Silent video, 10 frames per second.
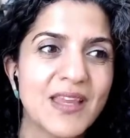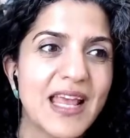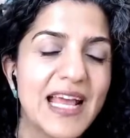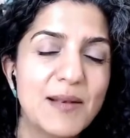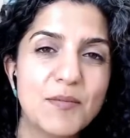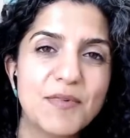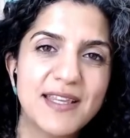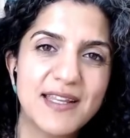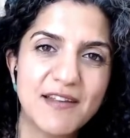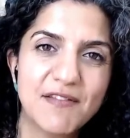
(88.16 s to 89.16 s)
هل
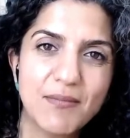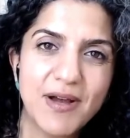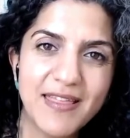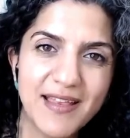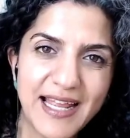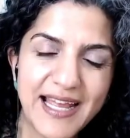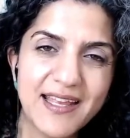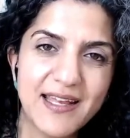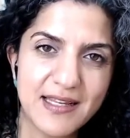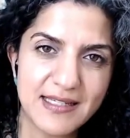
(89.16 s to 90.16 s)
ممكن أن في بعض
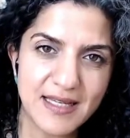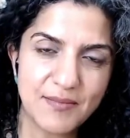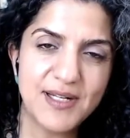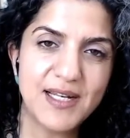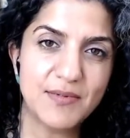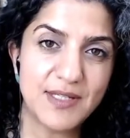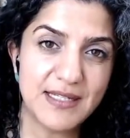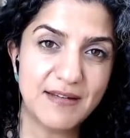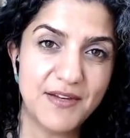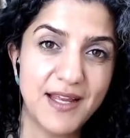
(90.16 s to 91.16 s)
الأحيان أستبدله
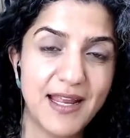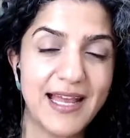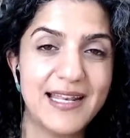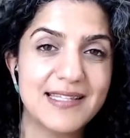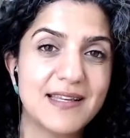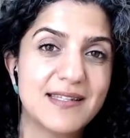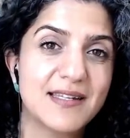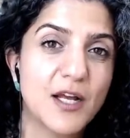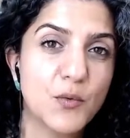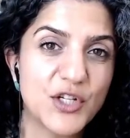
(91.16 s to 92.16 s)
بستيفياك على أساس
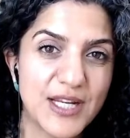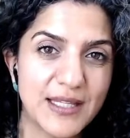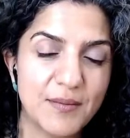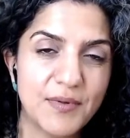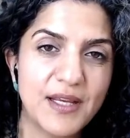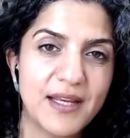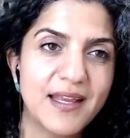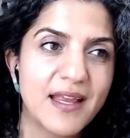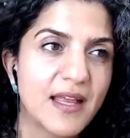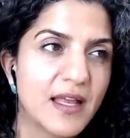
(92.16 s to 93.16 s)
أنه هو شيء
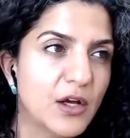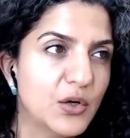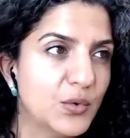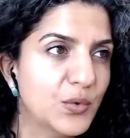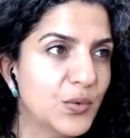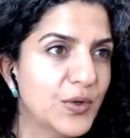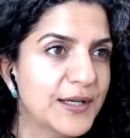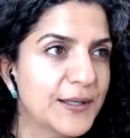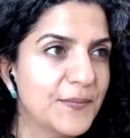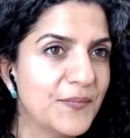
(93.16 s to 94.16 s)
طبيعي و
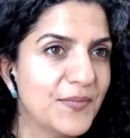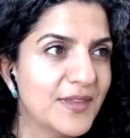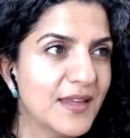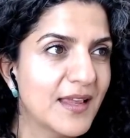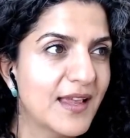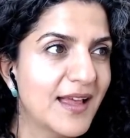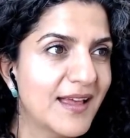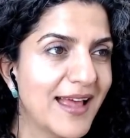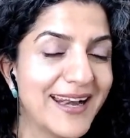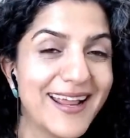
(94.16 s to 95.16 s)

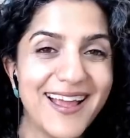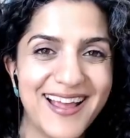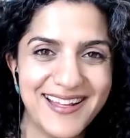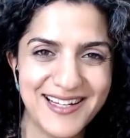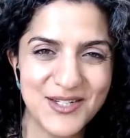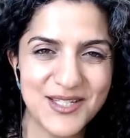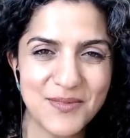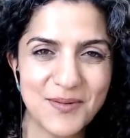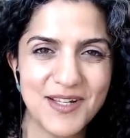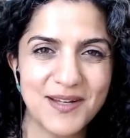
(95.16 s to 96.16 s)
أرق على
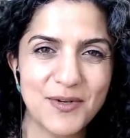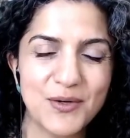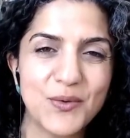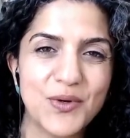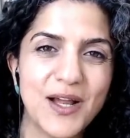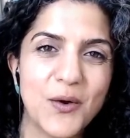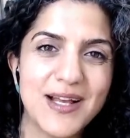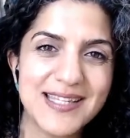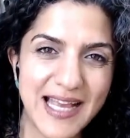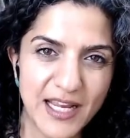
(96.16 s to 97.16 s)
الجسم يمكن نقول أو
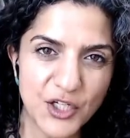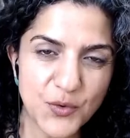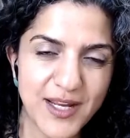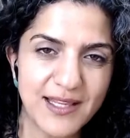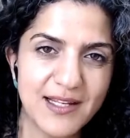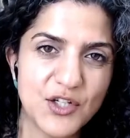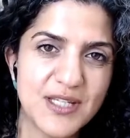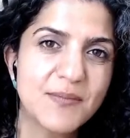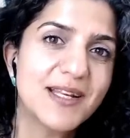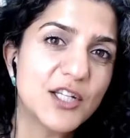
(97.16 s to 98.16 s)
أصح شوي على
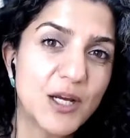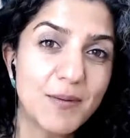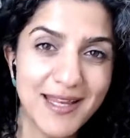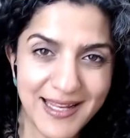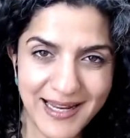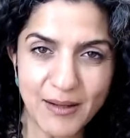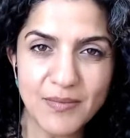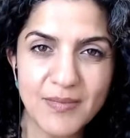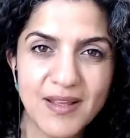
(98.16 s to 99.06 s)
الجسم الإجابة هي نعم